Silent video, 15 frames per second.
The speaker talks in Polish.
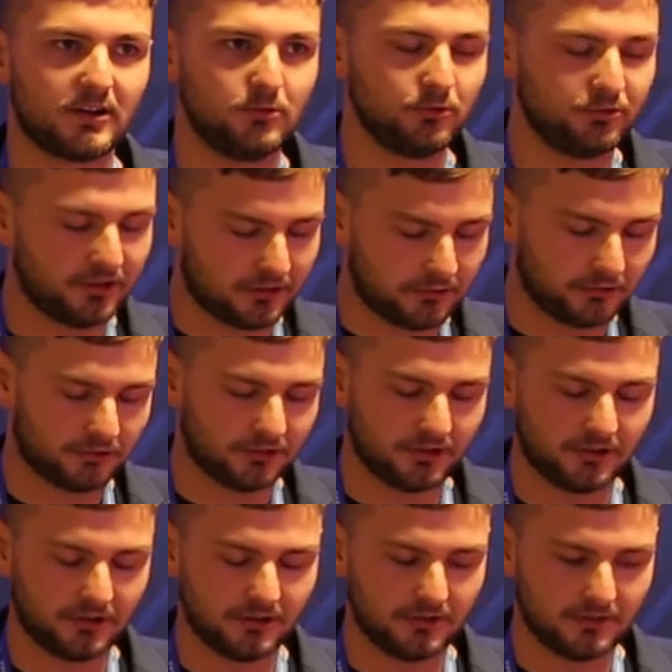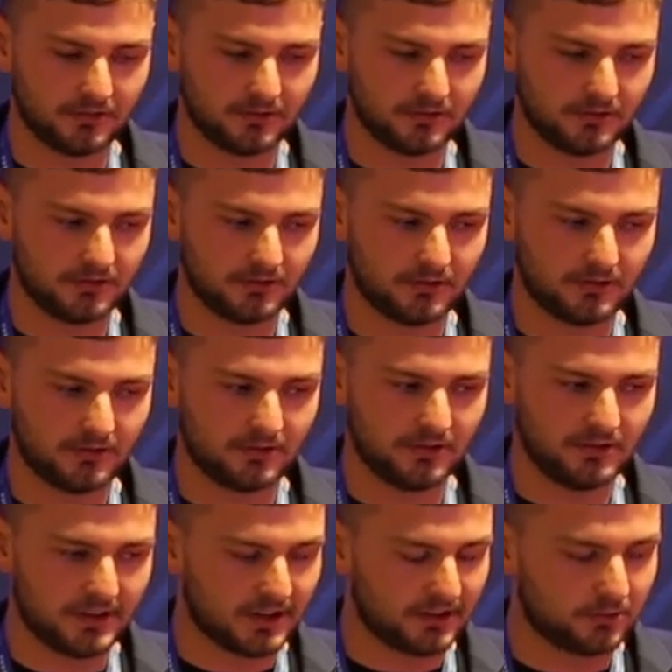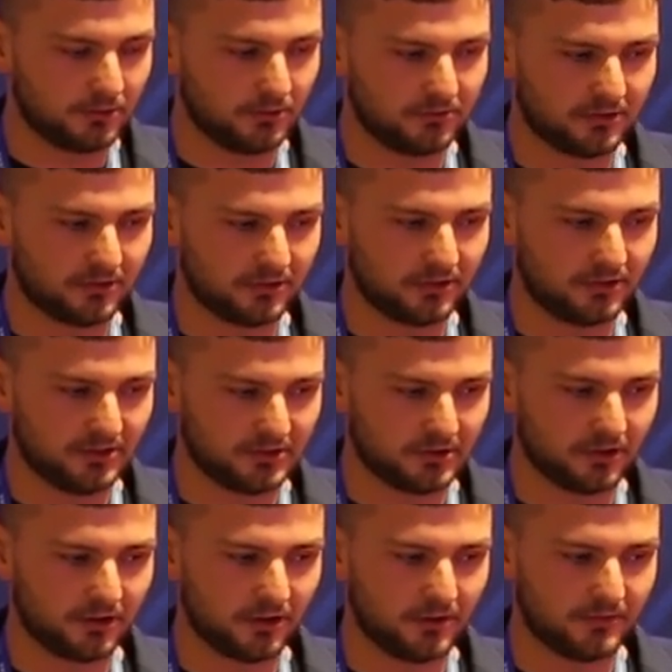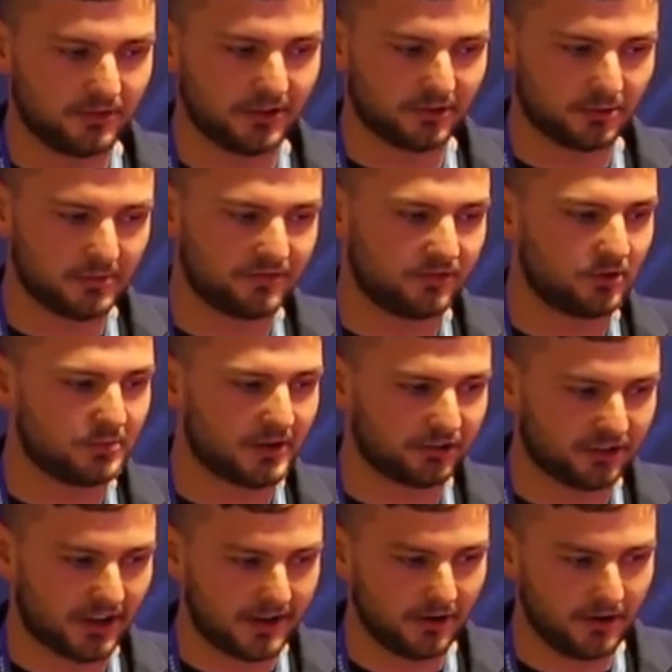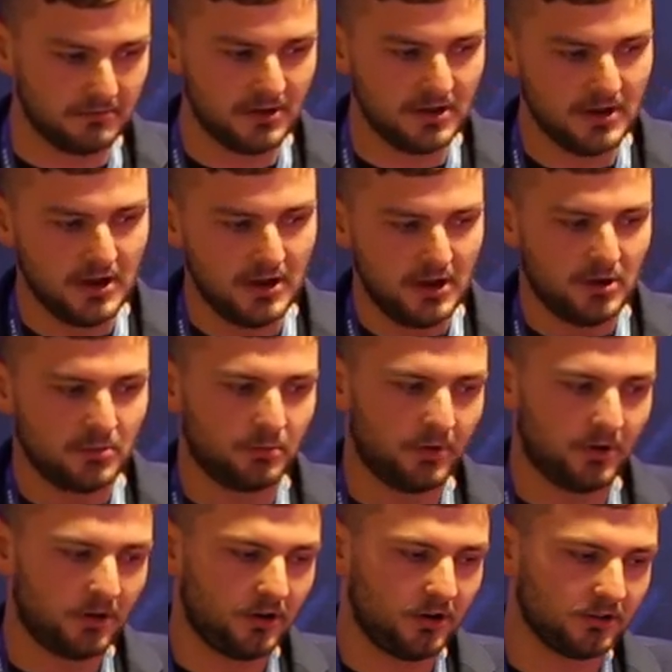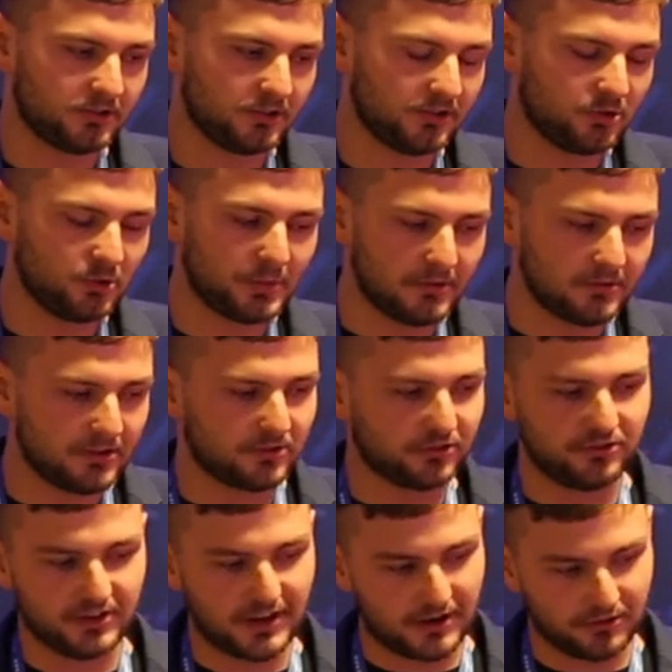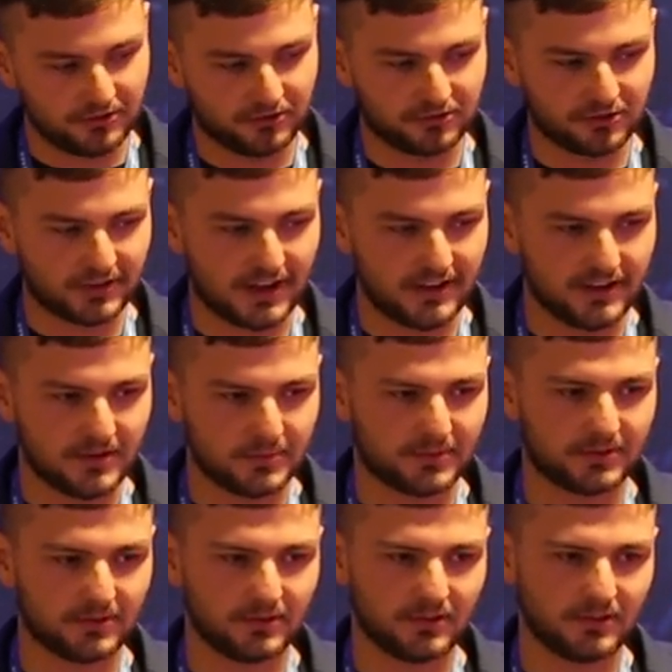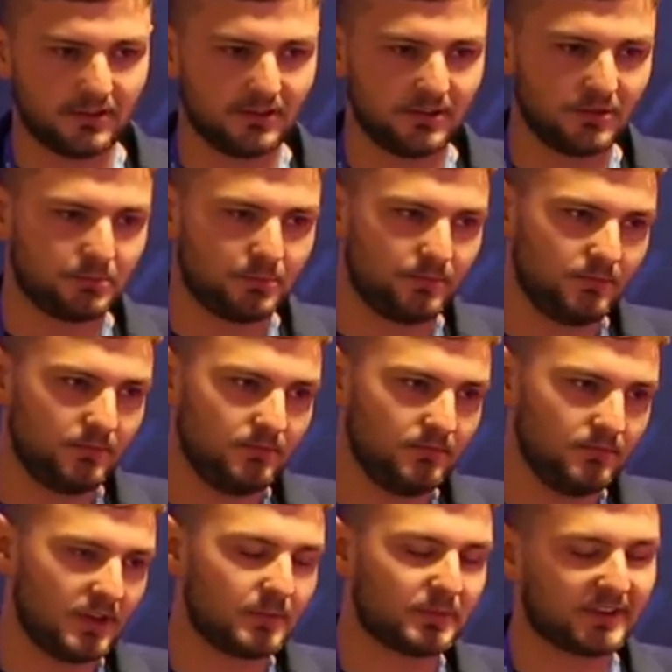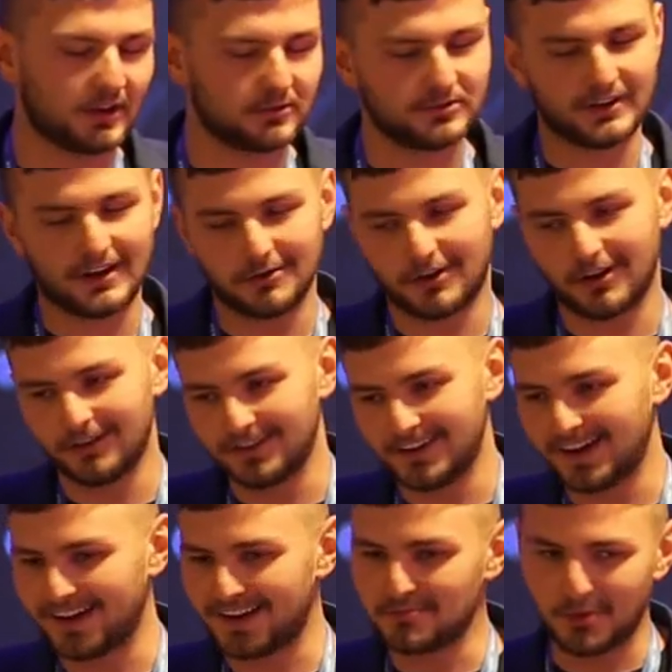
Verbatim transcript: ludzie, którzy y, interesują się historią, je sobie wyobrażają, bo to jest zupełnie coś innego niż czytanie y, nie pseudonaukowych, ale